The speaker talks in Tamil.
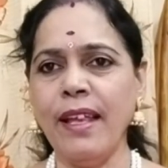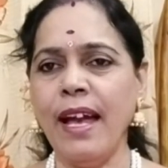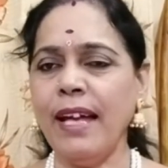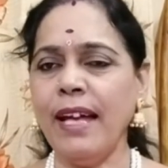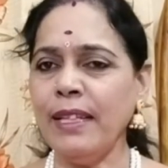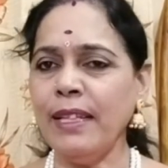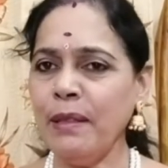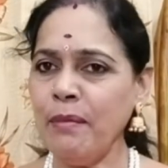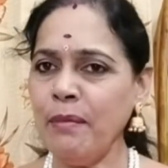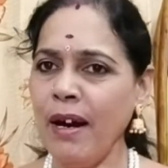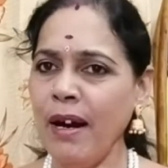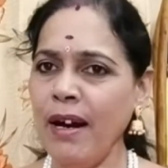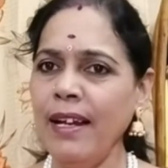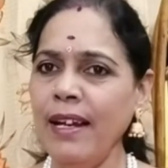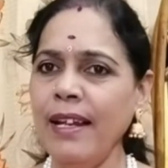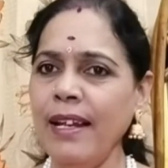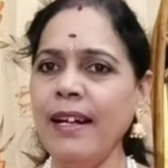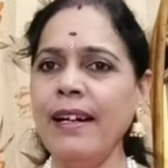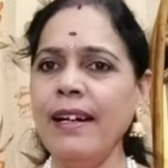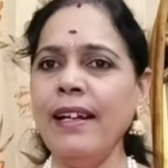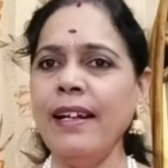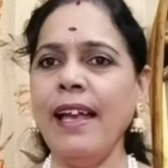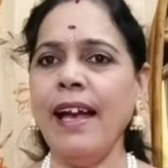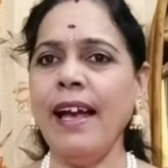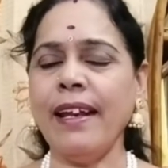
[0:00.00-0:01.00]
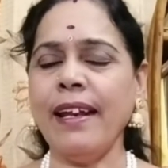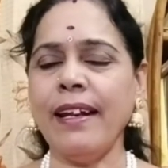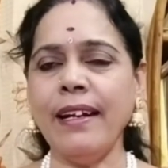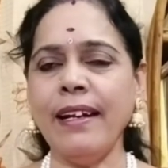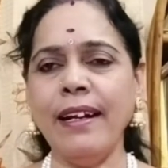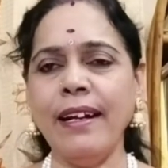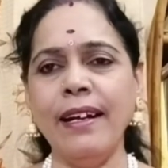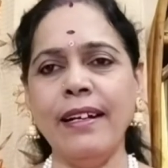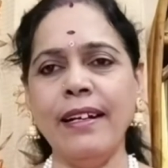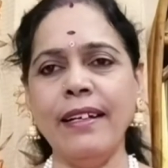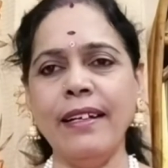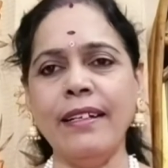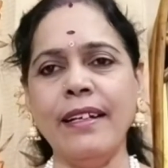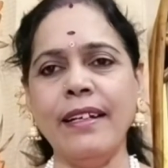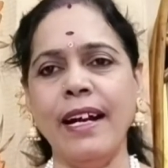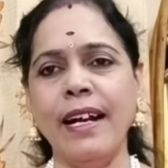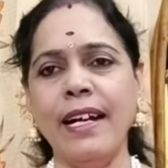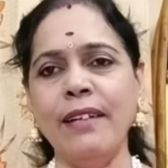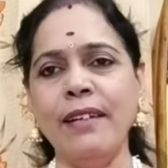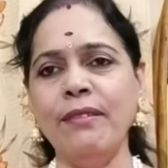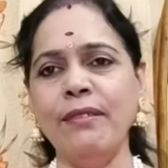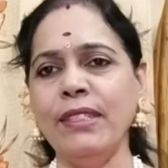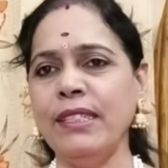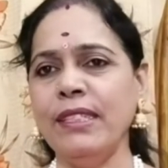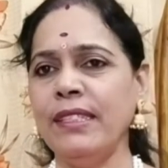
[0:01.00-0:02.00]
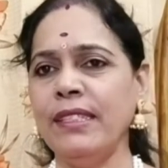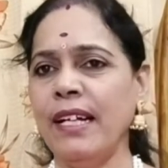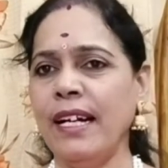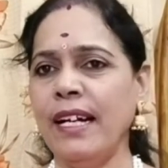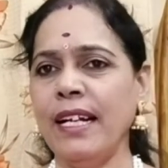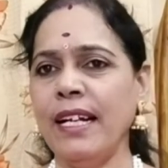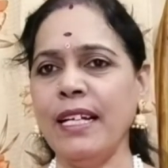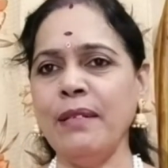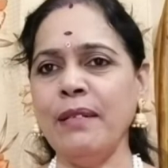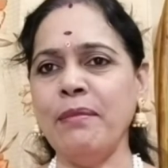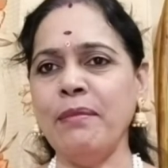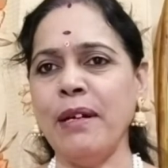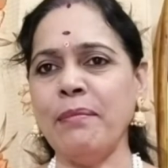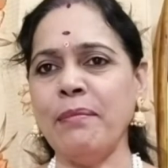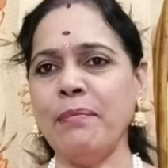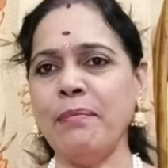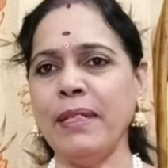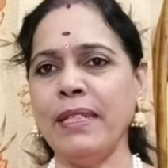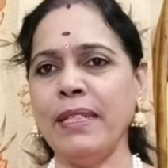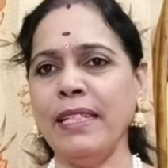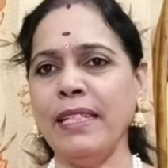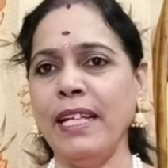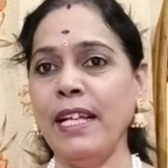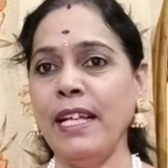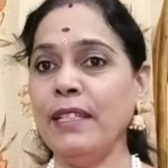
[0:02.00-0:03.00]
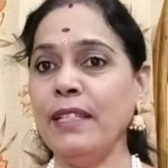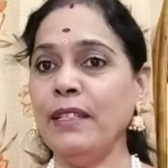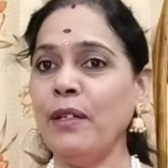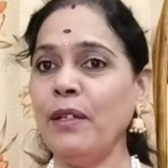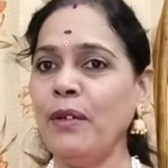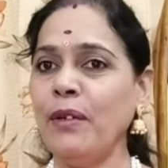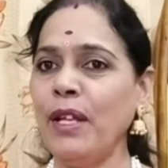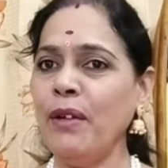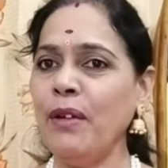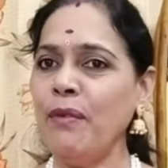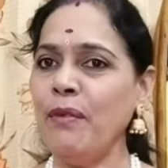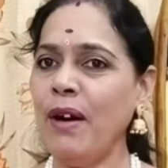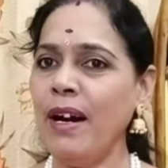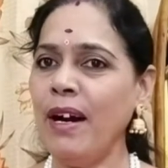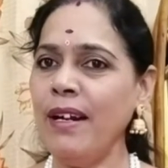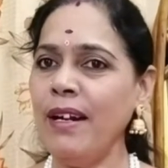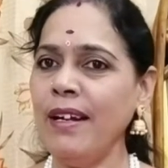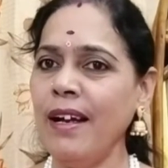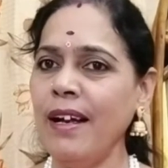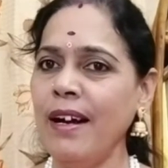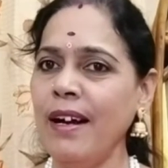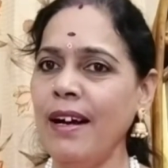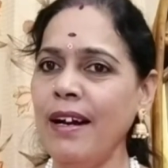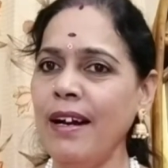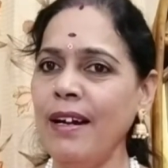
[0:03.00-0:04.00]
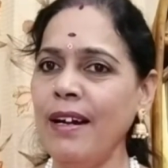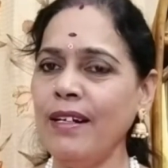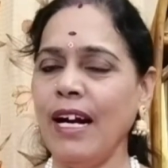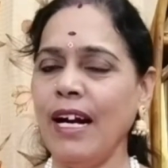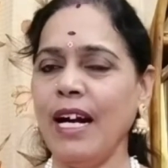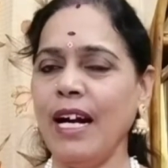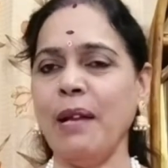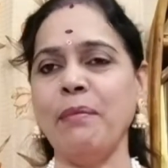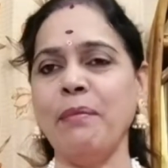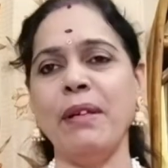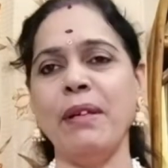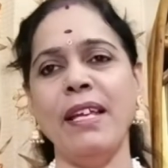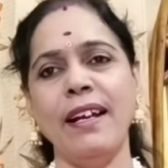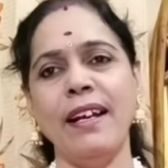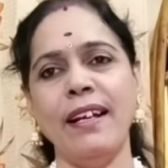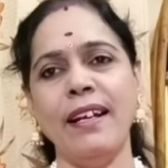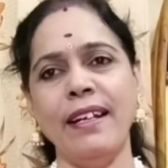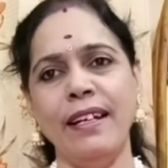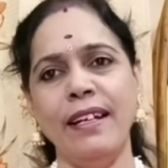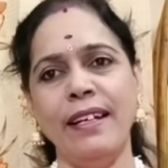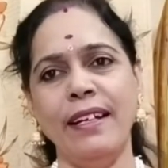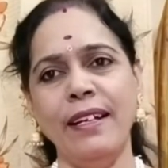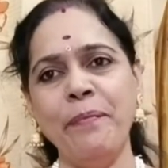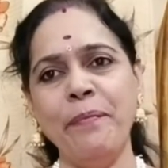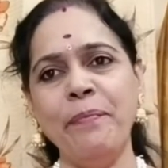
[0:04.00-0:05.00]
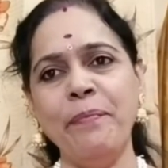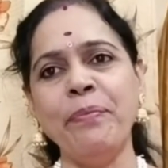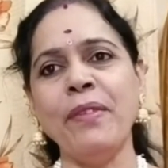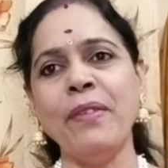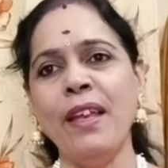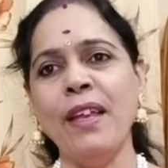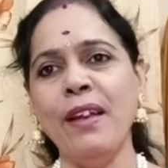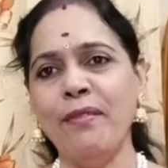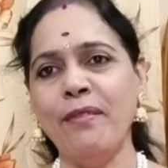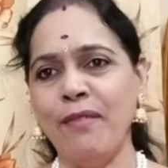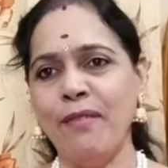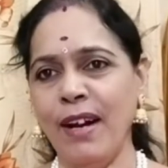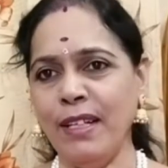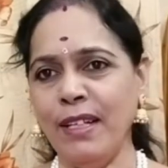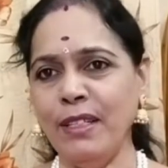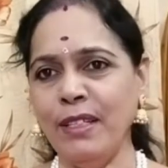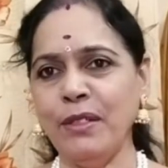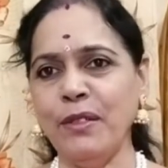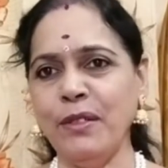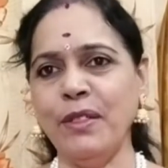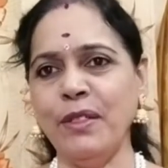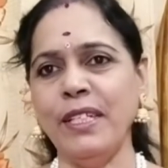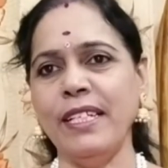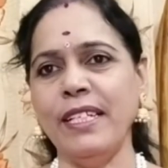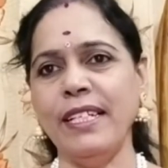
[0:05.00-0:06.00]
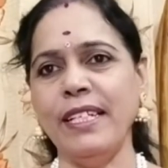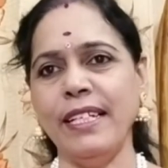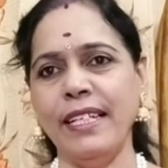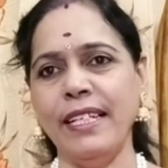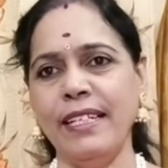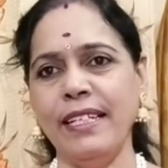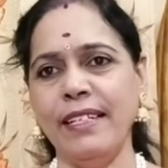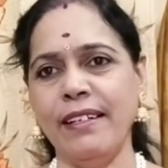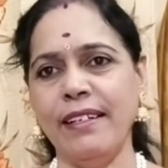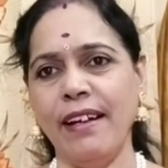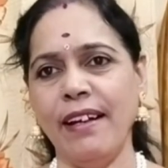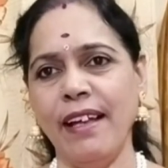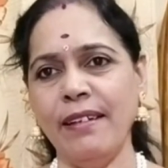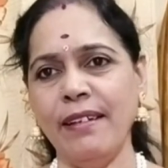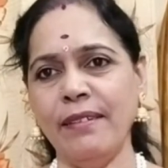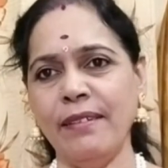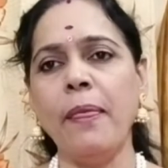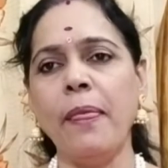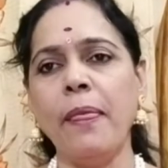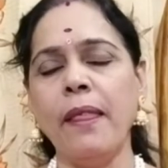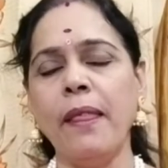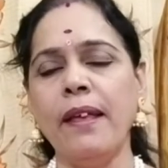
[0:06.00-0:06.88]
அந்த மாலைகளை அரங்கனுக்கு அணிவித்து அழகு பார்ப்பதையே தன்னுடைய வாழ்நாள் கடமையாக எண்ணி வாழ்ந்து கொண்டிருக்கின்றார்